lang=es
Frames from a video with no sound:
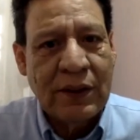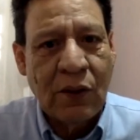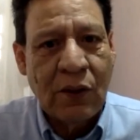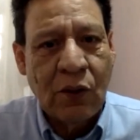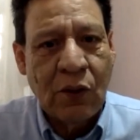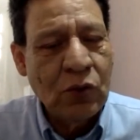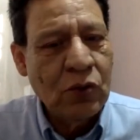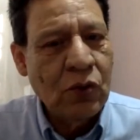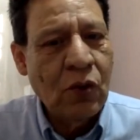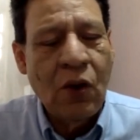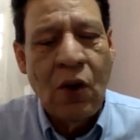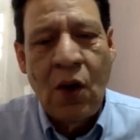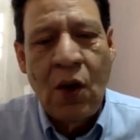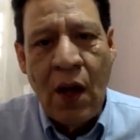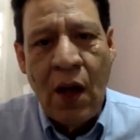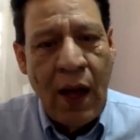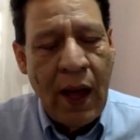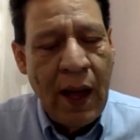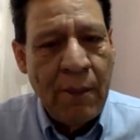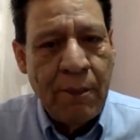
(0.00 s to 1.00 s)
incluso
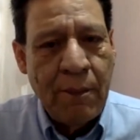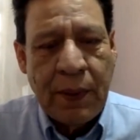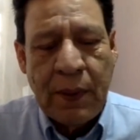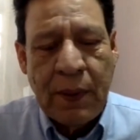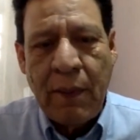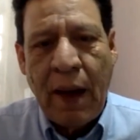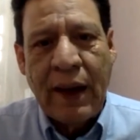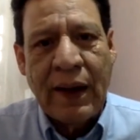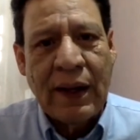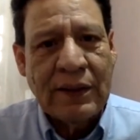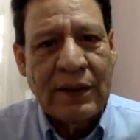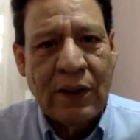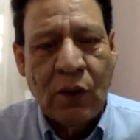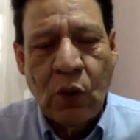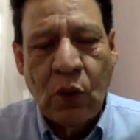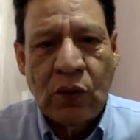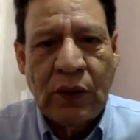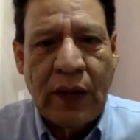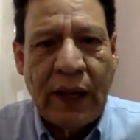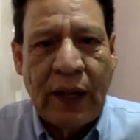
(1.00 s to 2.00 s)
en primarias,
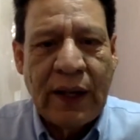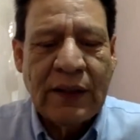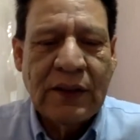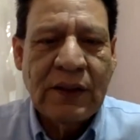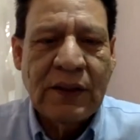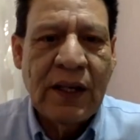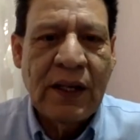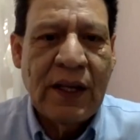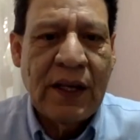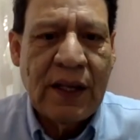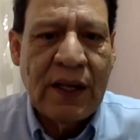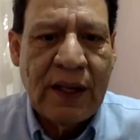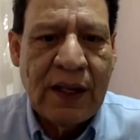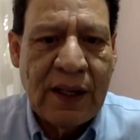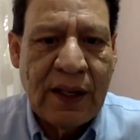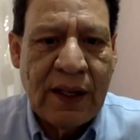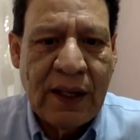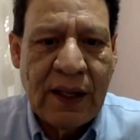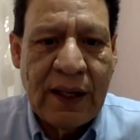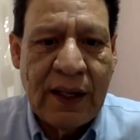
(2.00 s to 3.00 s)
secundarias
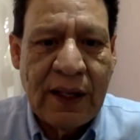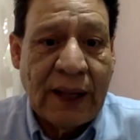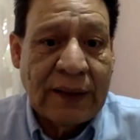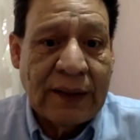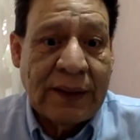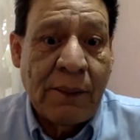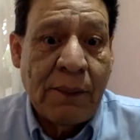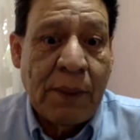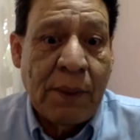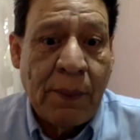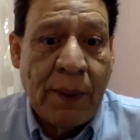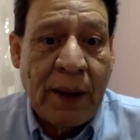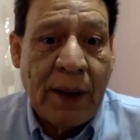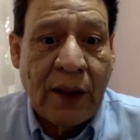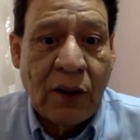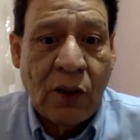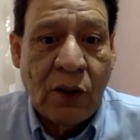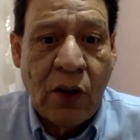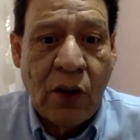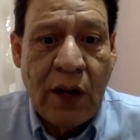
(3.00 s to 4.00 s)
y, hasta en
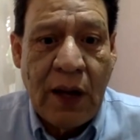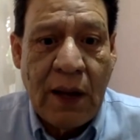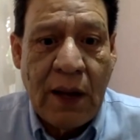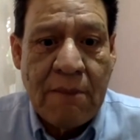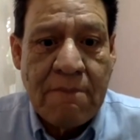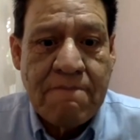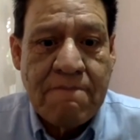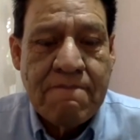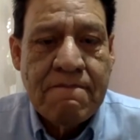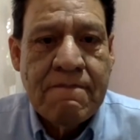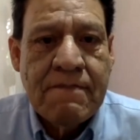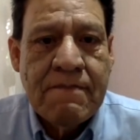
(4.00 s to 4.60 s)
preparatoria.